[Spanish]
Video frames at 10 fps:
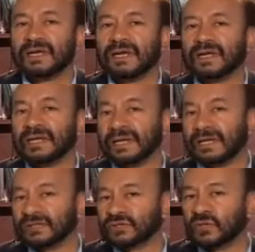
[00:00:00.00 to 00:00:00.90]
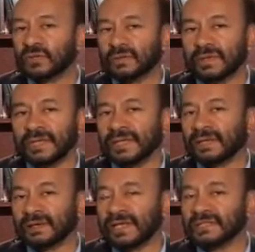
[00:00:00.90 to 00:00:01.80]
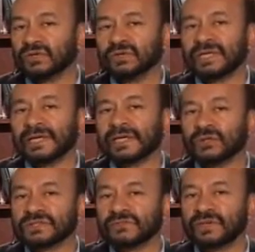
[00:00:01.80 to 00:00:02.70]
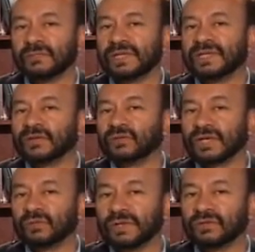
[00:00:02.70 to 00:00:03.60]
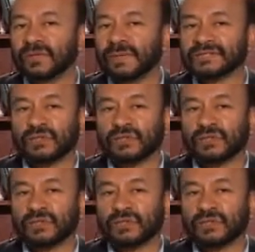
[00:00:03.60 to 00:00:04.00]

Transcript: Eh, so eh, riesgo de que no se firme ningún acuerdo de paz.